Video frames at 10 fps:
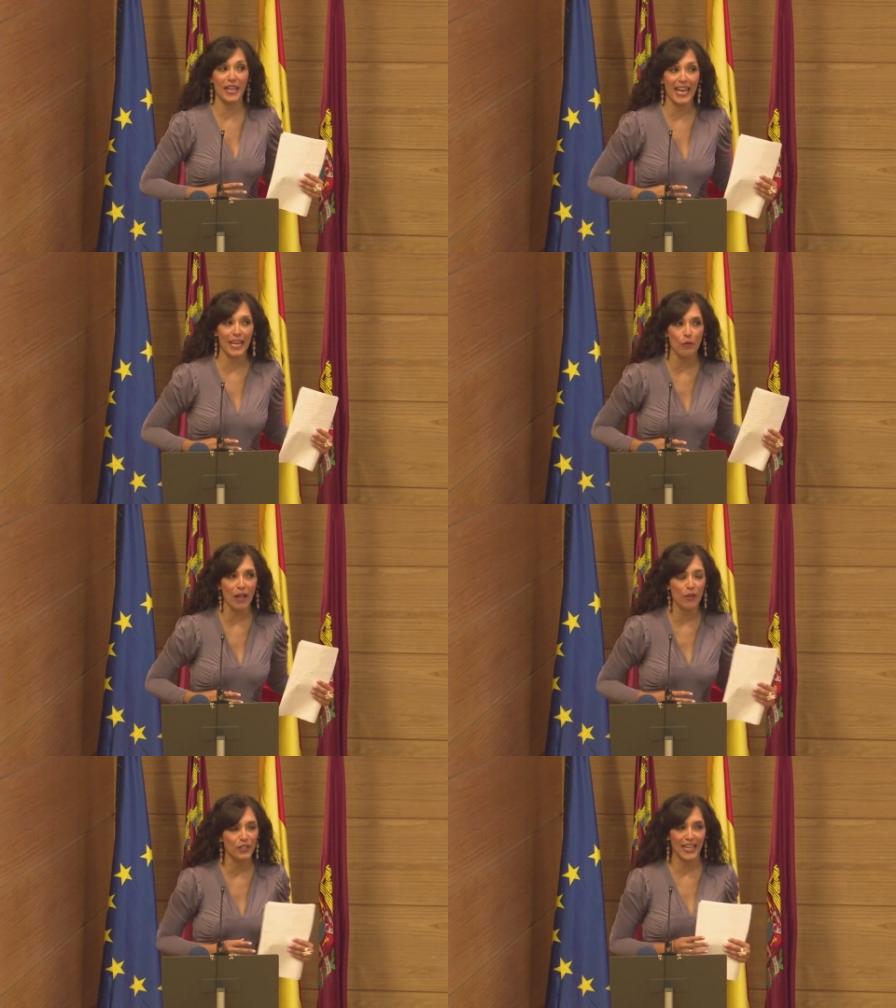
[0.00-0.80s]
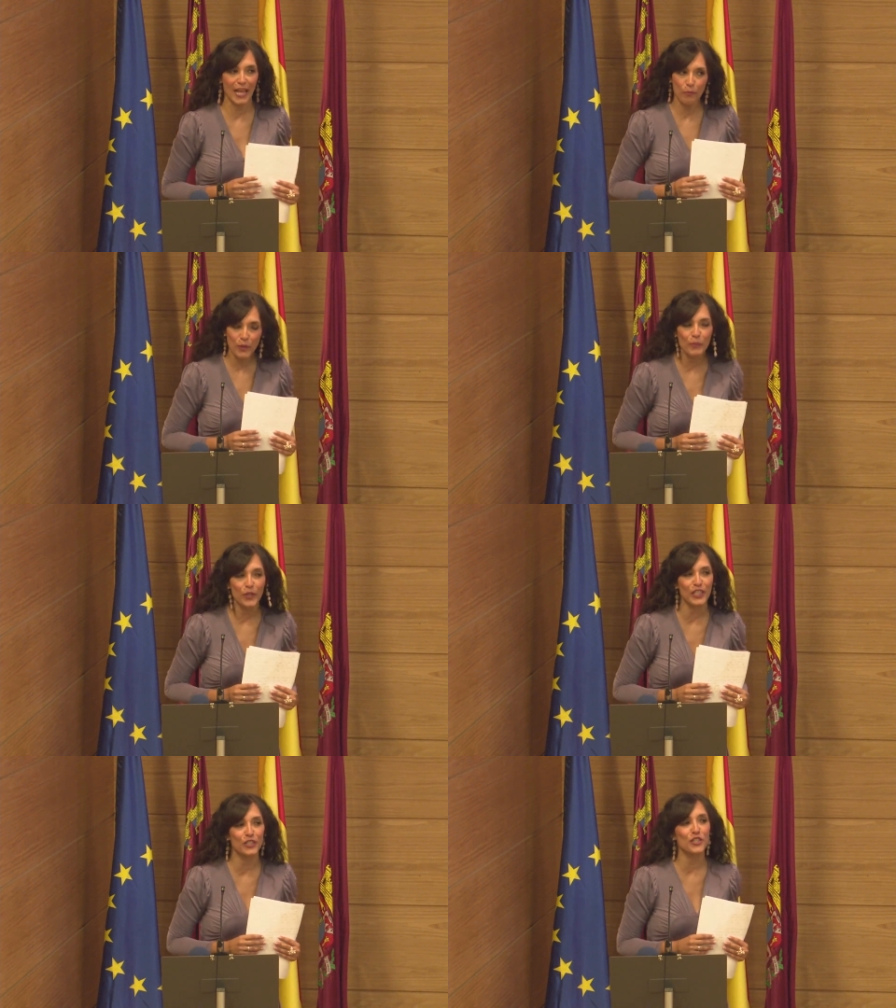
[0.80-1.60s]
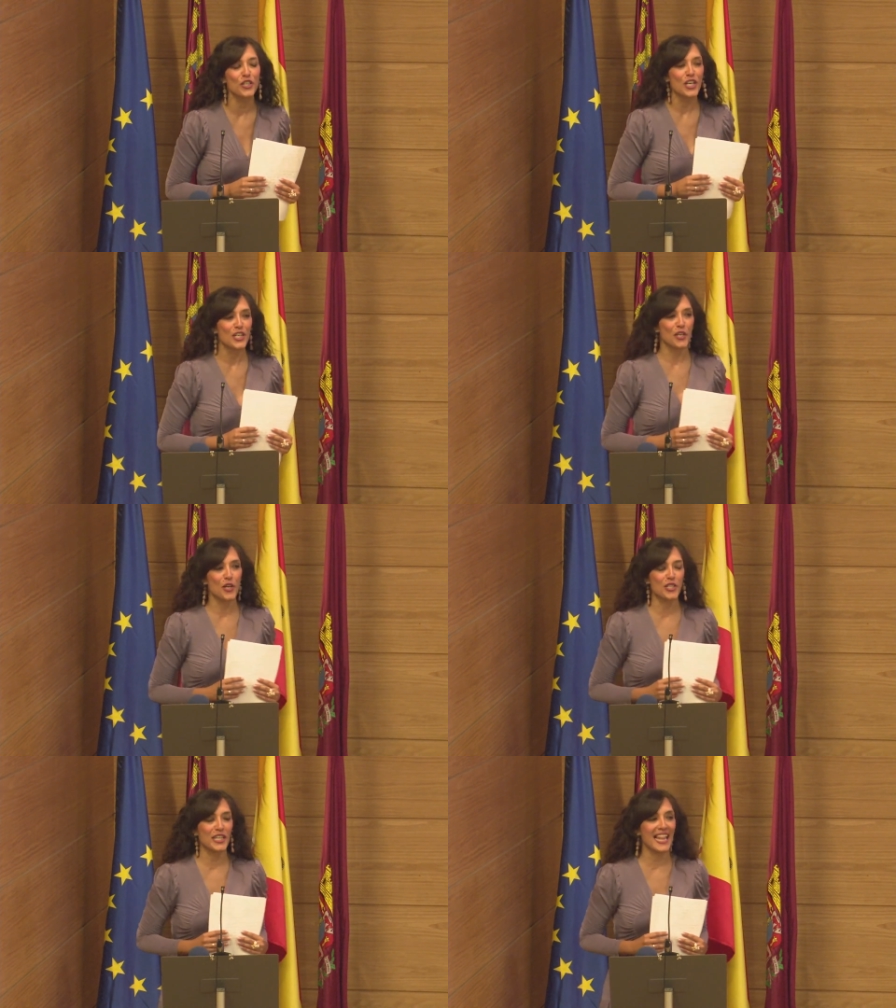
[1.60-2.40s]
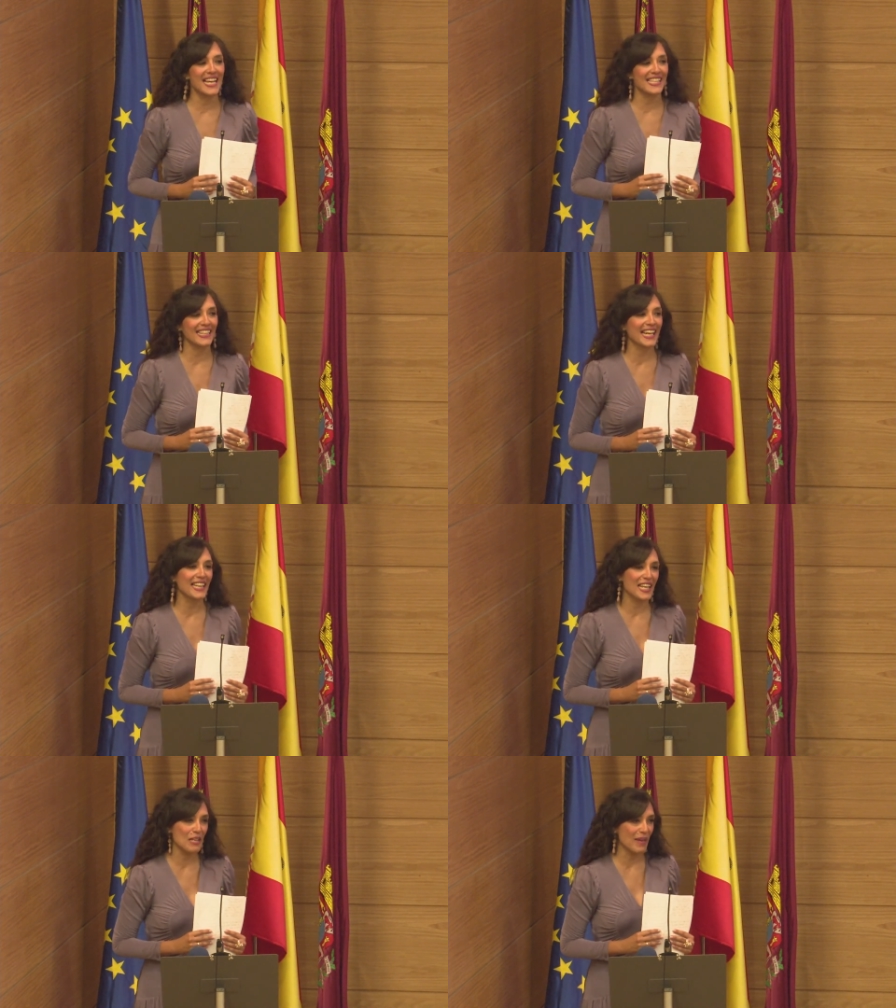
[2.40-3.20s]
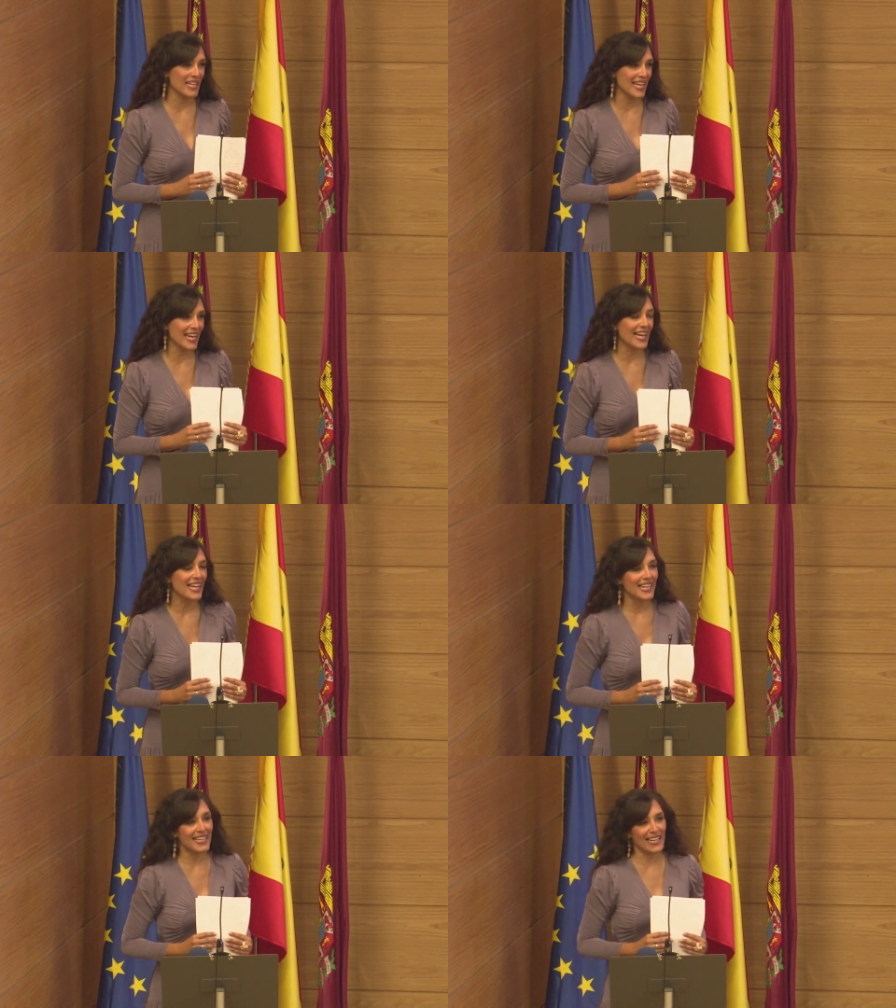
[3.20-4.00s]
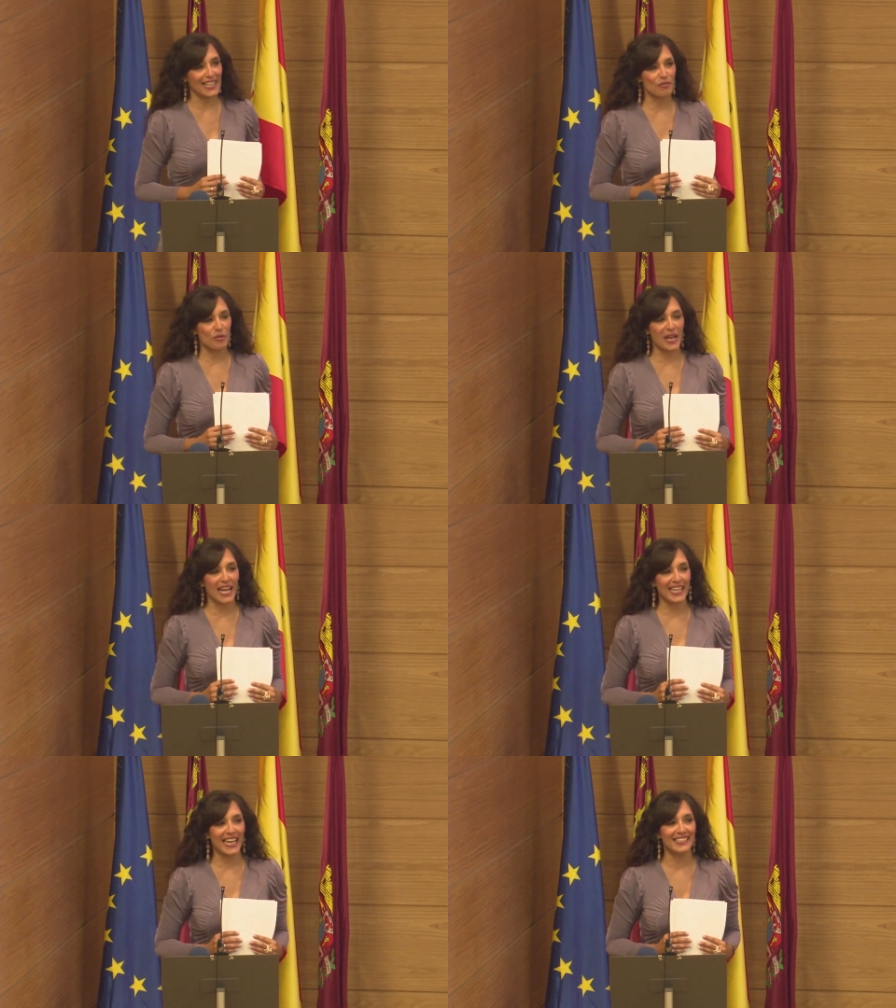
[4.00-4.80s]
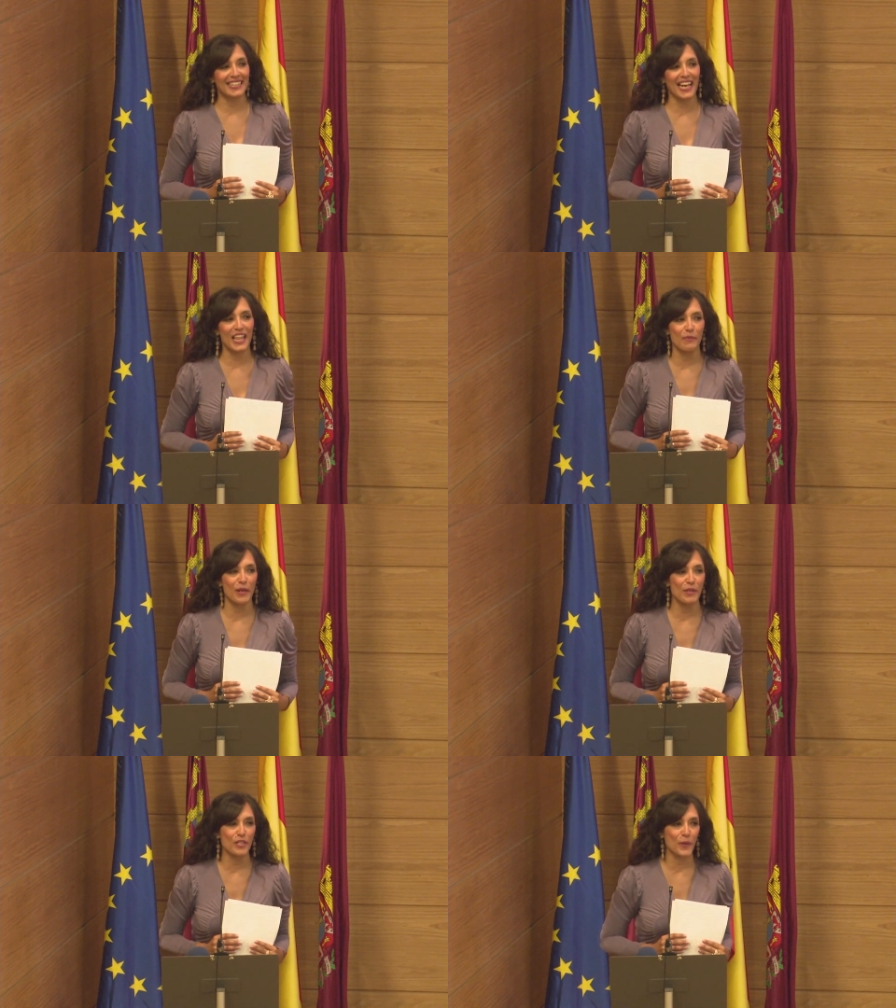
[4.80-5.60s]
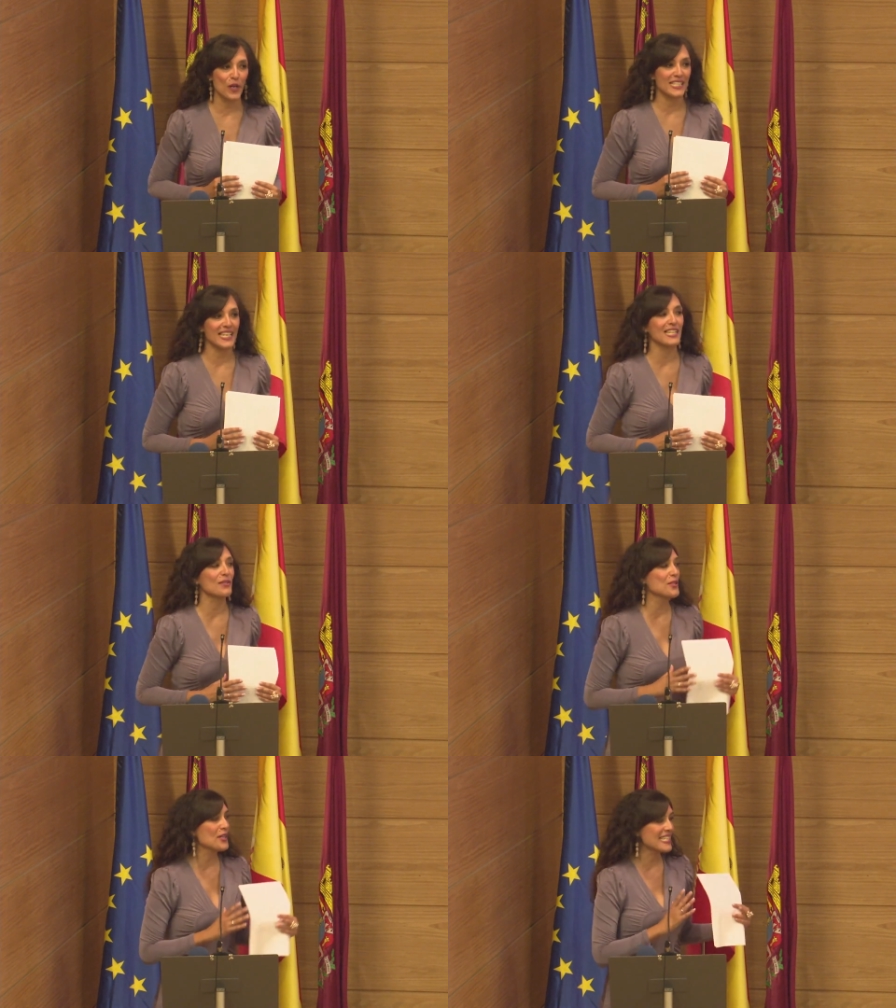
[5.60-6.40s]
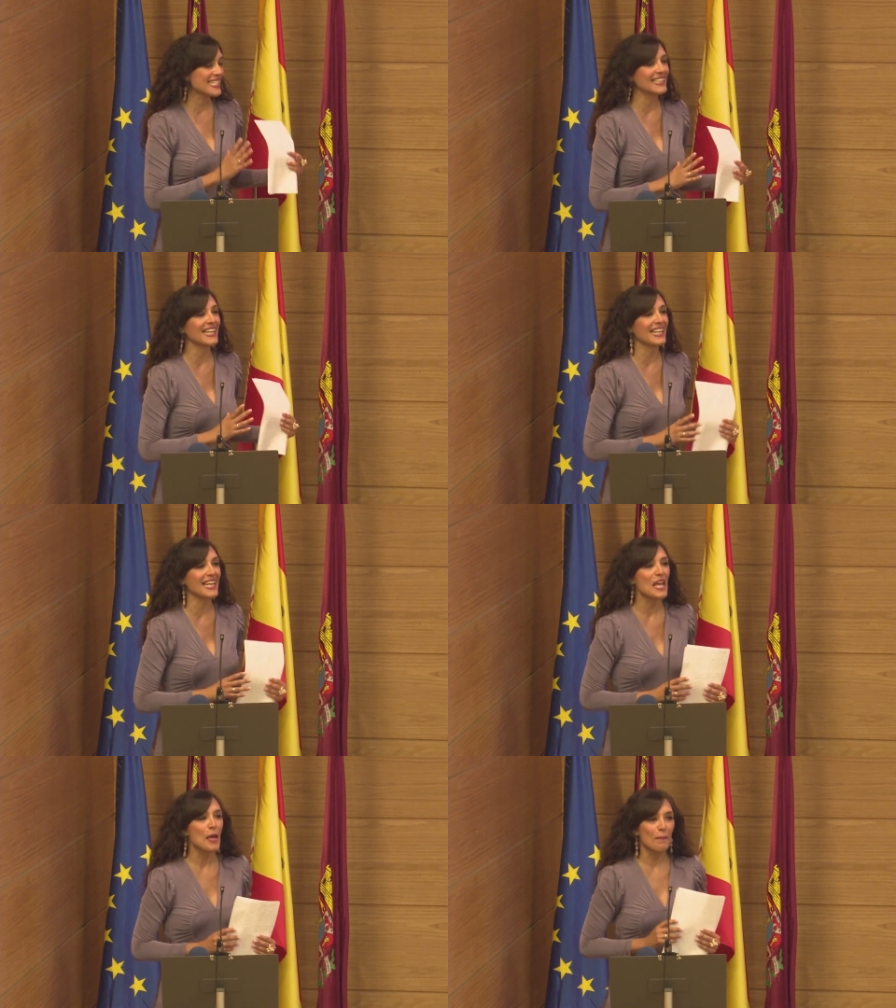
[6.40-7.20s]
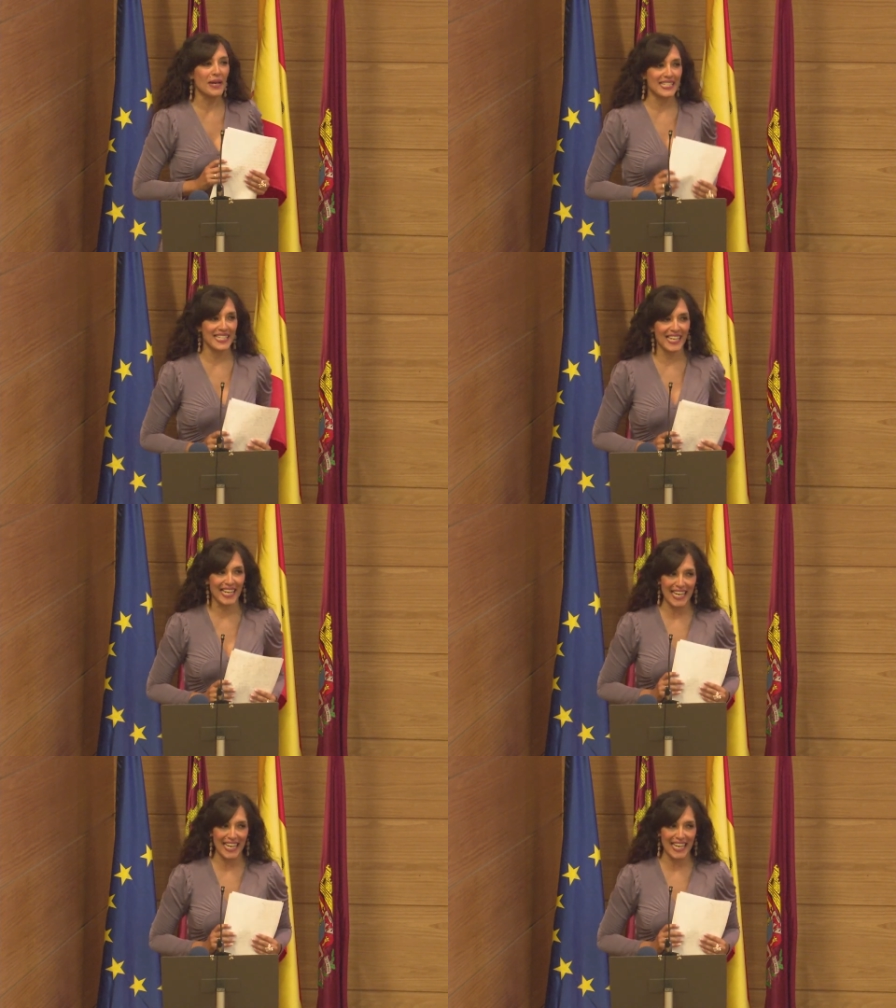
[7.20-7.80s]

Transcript: ya el Ecuador, queda muy poquito, solo nos queda esta tarde y mañana la clausura y la entrega de premios, pero les aseguro que esta tarde va a ser